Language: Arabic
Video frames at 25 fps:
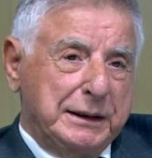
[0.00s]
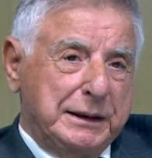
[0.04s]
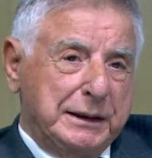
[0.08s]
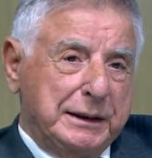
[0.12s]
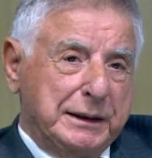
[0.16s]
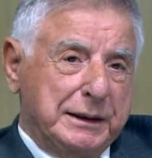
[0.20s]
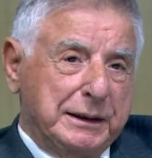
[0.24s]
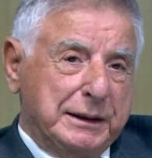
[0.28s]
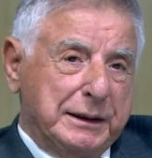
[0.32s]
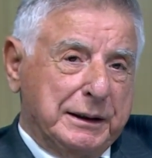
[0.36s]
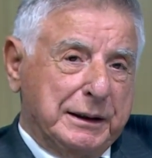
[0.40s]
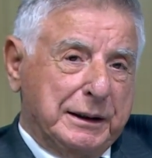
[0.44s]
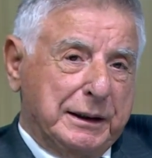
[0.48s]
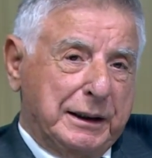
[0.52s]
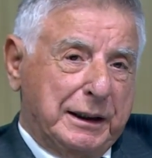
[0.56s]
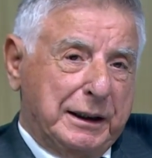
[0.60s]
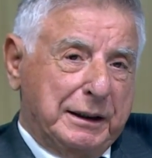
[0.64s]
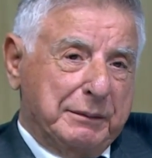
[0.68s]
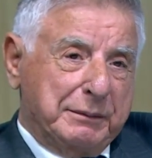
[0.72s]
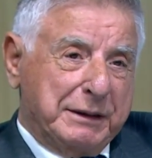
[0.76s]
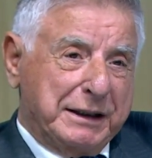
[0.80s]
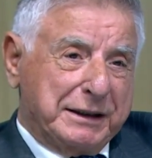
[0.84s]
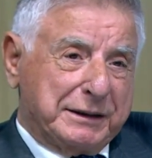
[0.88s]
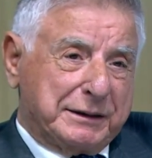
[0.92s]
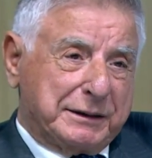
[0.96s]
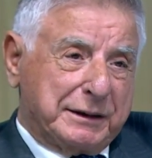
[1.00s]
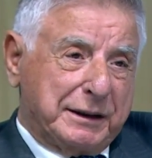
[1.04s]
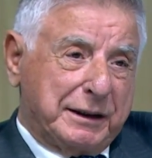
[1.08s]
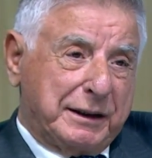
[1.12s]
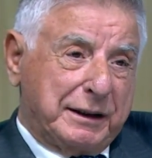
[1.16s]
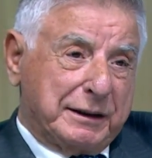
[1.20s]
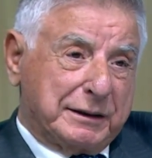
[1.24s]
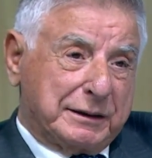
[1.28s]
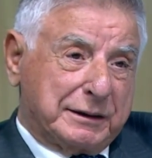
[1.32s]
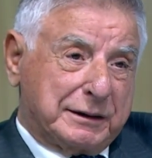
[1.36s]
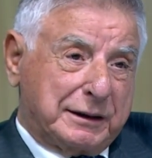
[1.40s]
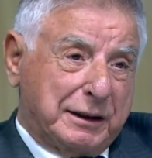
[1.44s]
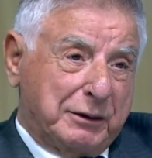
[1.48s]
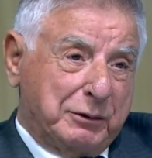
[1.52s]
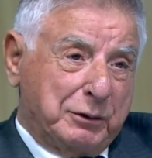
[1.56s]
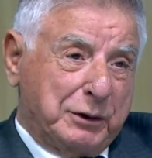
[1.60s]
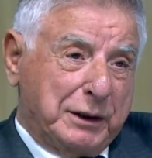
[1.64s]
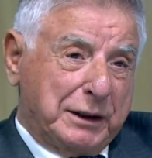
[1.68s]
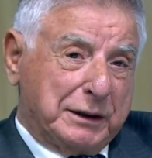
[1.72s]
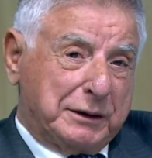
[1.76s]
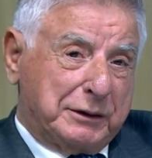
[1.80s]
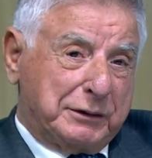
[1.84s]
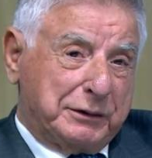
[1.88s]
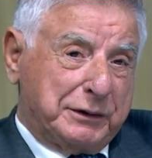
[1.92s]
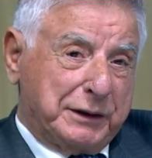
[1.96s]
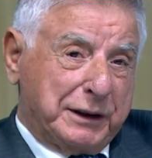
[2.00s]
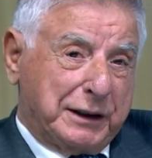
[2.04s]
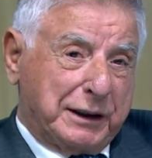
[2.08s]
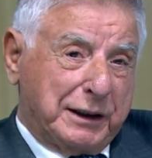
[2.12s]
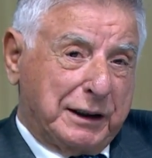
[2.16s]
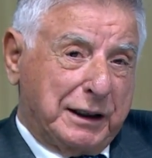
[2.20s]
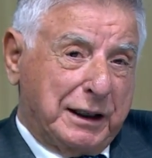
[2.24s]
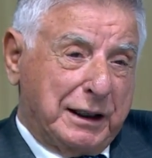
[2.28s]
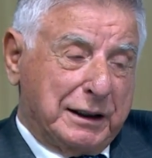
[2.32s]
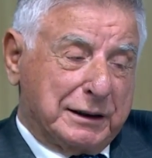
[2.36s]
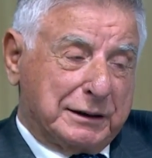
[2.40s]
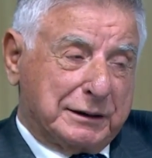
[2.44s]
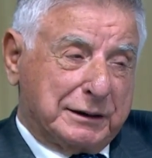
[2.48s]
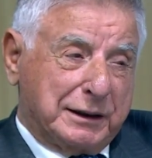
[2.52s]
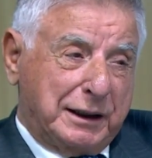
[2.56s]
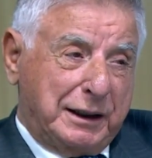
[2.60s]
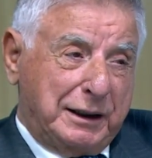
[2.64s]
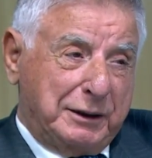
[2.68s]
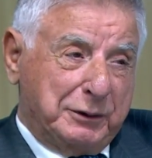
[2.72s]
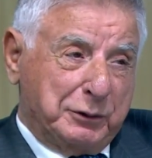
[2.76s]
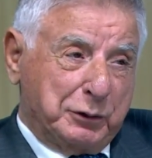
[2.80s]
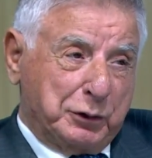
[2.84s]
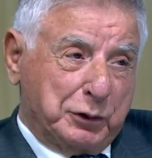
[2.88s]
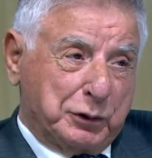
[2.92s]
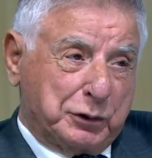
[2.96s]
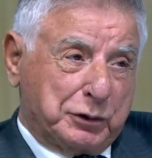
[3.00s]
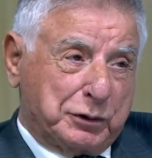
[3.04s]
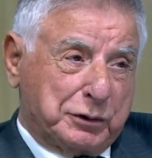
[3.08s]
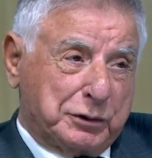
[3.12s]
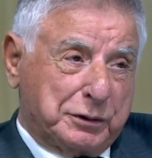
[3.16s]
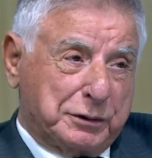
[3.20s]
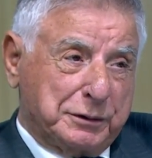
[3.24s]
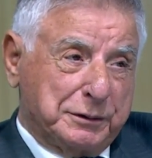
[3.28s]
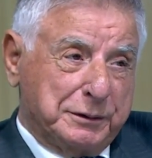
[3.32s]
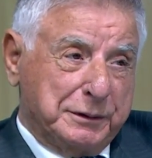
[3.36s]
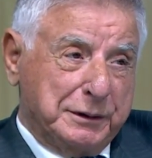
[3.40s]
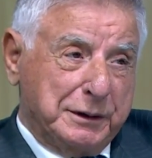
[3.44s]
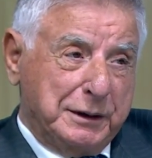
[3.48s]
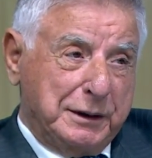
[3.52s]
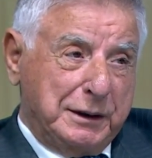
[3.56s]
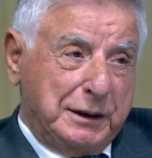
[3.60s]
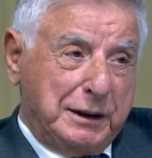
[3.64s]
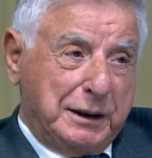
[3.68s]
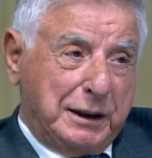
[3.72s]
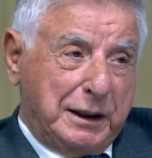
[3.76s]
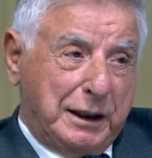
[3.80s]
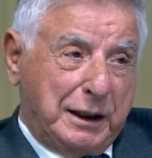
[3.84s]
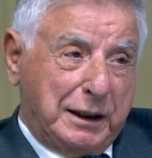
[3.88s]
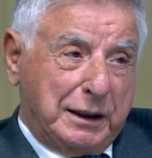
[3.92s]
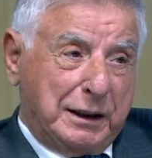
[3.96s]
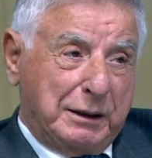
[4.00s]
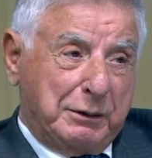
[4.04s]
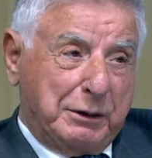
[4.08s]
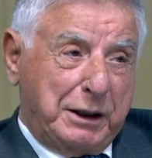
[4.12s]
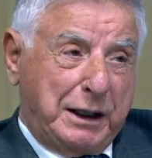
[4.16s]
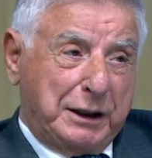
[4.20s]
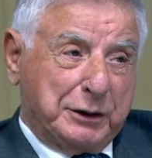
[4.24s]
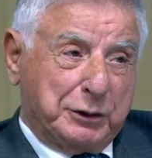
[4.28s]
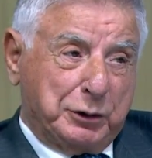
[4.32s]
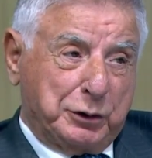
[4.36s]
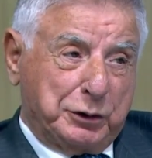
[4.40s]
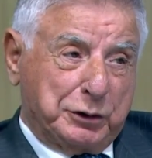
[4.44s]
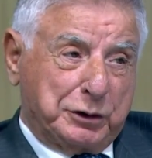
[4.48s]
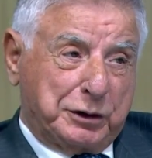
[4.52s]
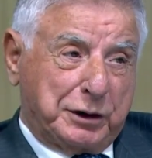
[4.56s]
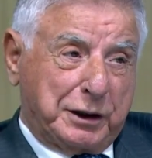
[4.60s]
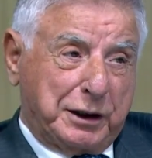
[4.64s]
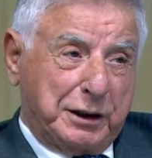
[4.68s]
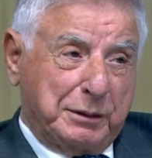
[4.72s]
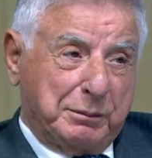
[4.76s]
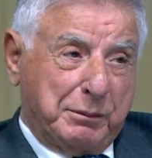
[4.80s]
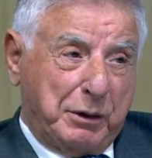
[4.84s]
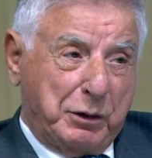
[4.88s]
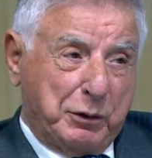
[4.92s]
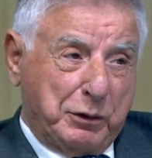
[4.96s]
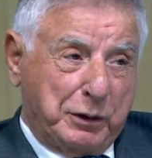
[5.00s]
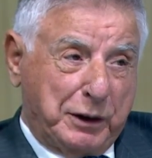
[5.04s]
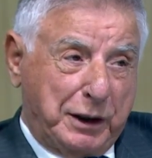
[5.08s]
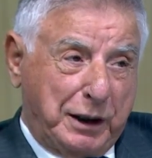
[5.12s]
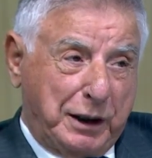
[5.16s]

نعم حماس إذا استولت في خلال ساعة ونصف على 21 موقع